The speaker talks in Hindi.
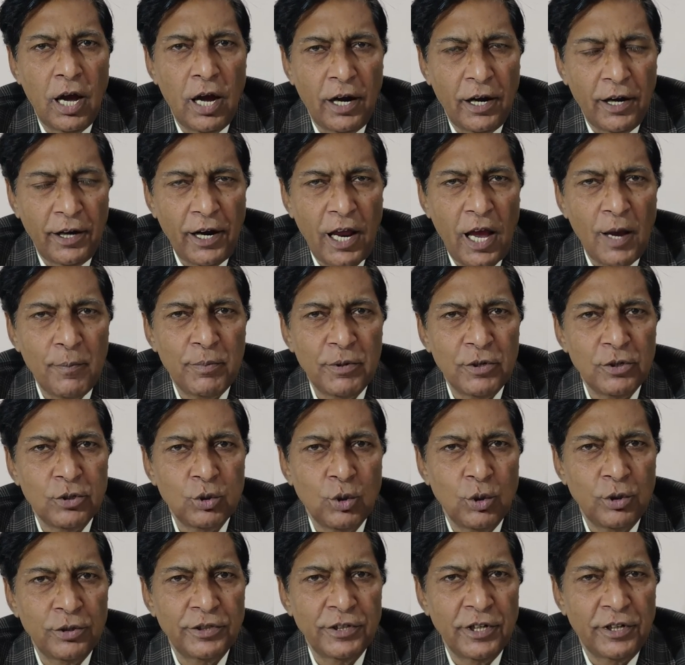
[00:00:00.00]
अगर आप
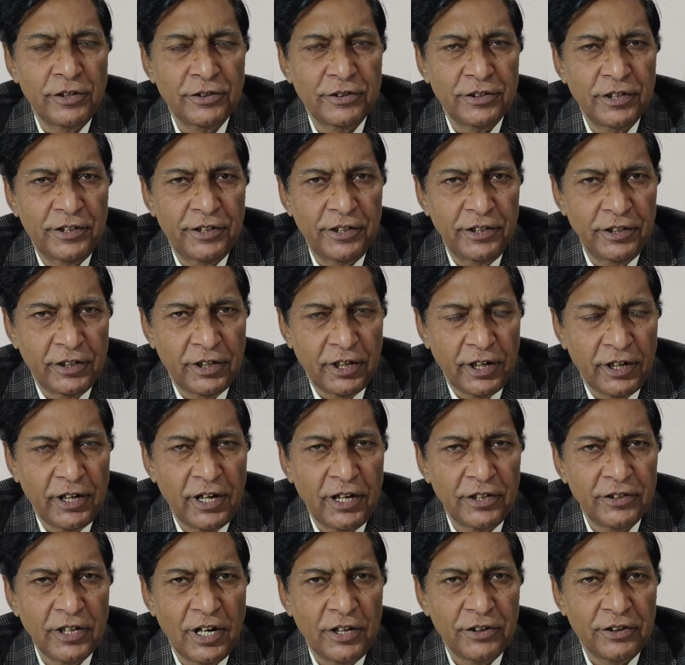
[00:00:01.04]
इसको जड़ से ठीक
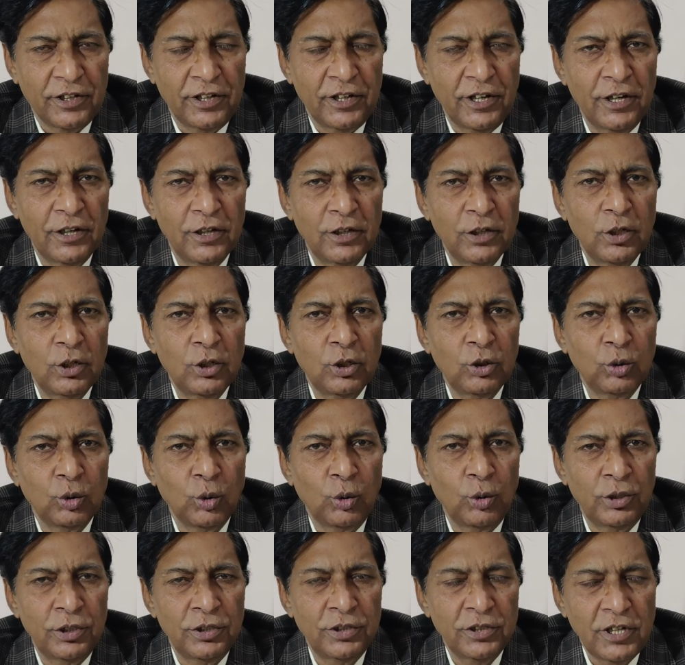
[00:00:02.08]
करना चाहते हैं
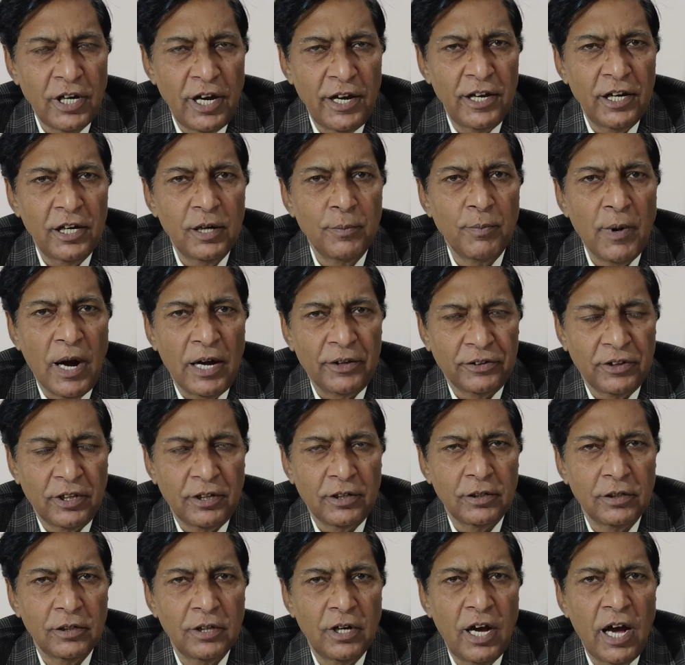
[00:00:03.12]
तो इसका एक मात्र
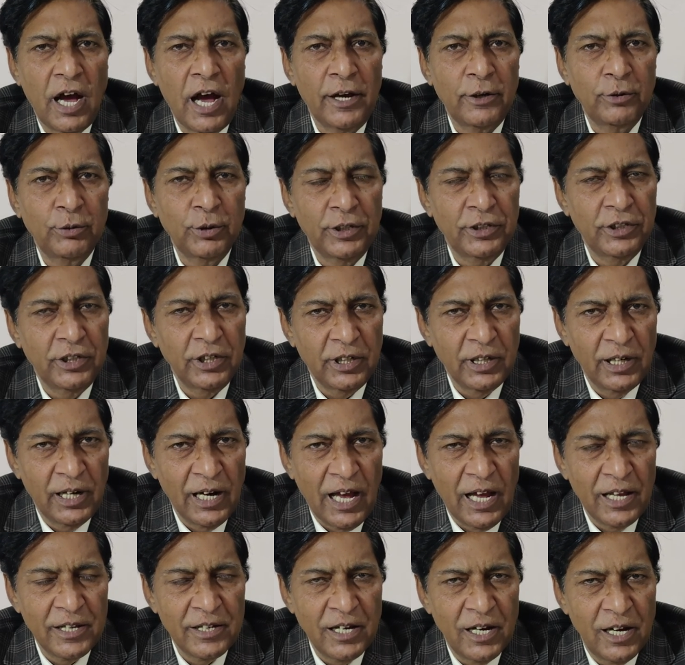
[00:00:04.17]
आयुर्वेदिक
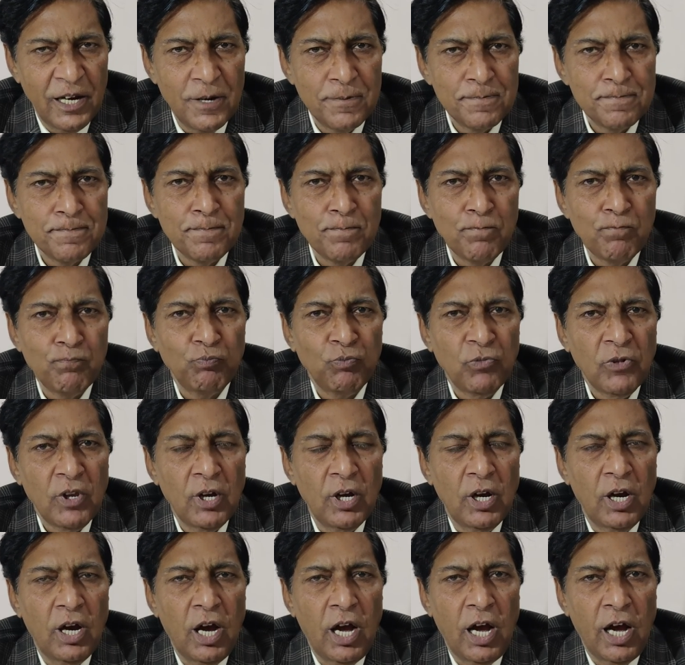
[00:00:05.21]
इलाज है
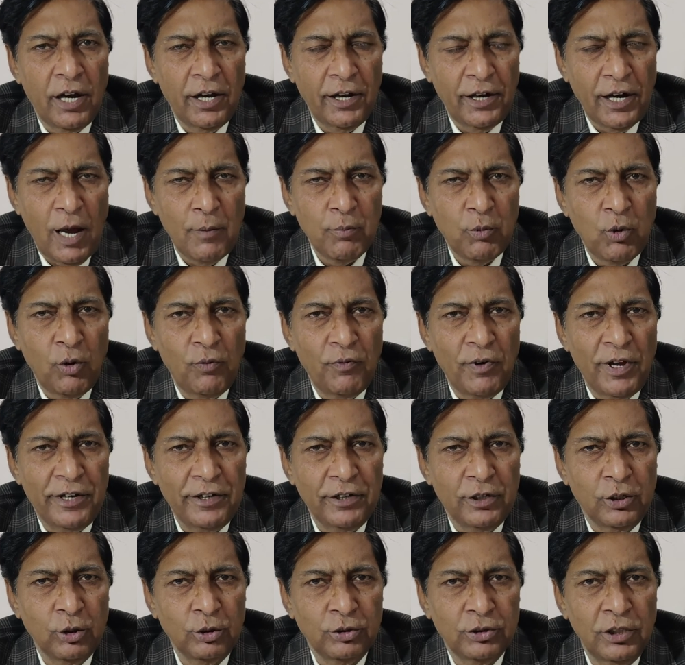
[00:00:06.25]
अगर आपको
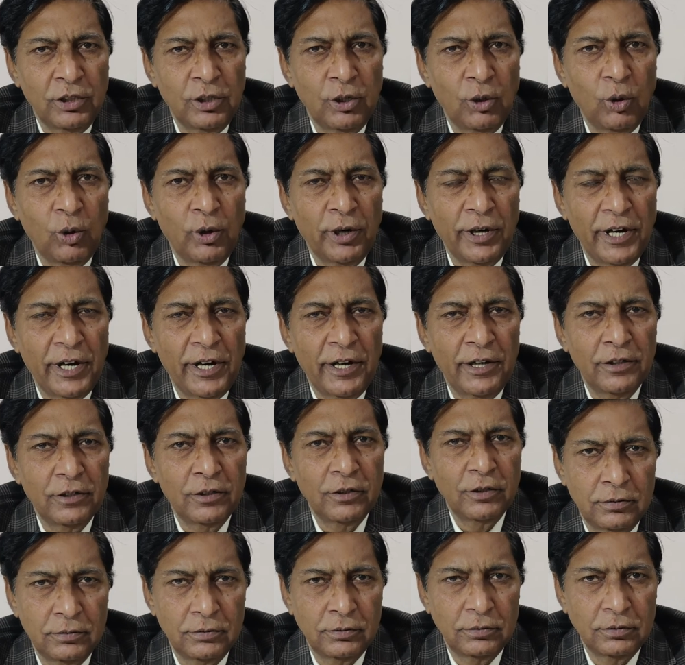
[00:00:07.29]
वेरिकोसिल हो गया है
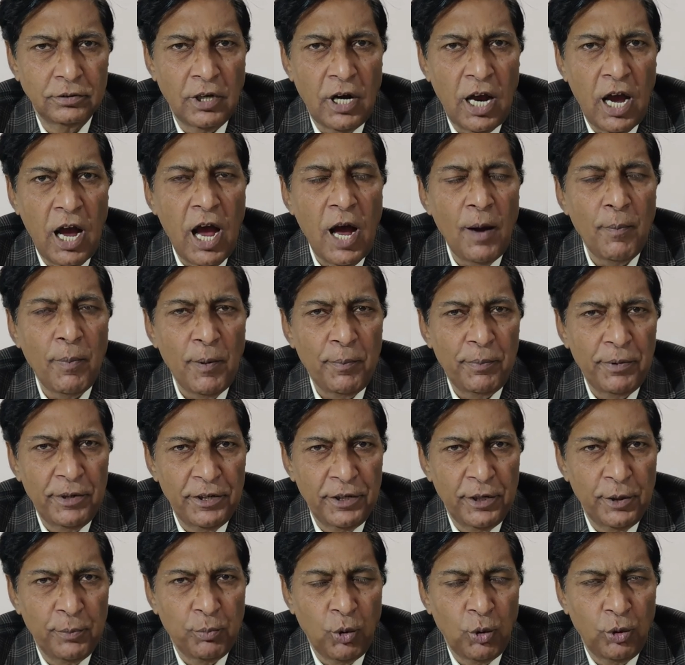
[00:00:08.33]
आप
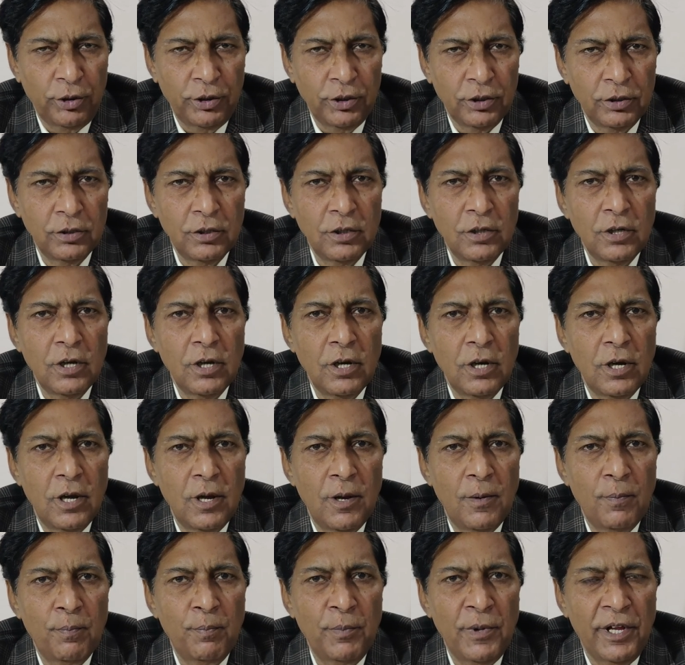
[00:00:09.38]
अपनी
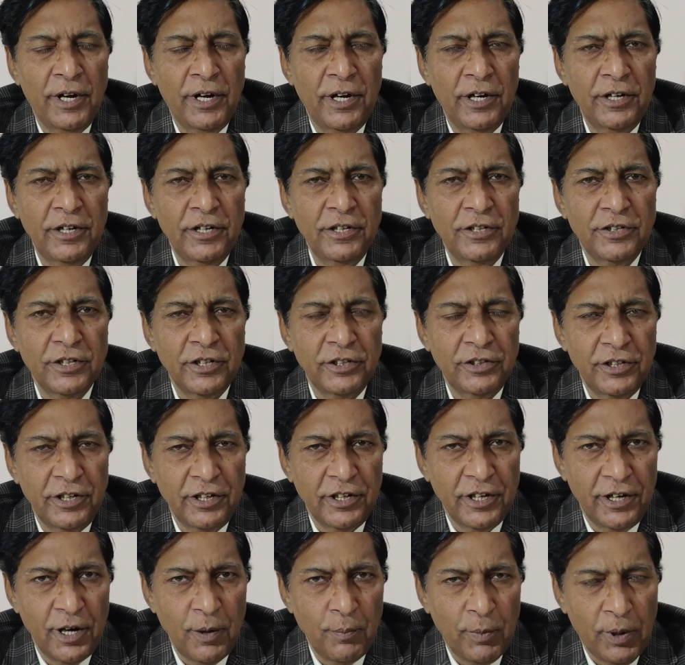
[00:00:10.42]
रिपोर्ट मेरे नीचे दिए
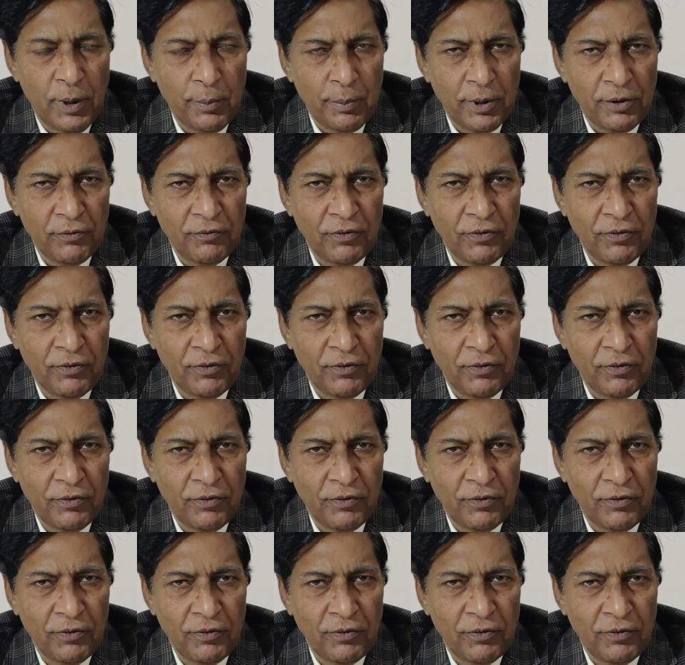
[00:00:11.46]
गए नंबर पर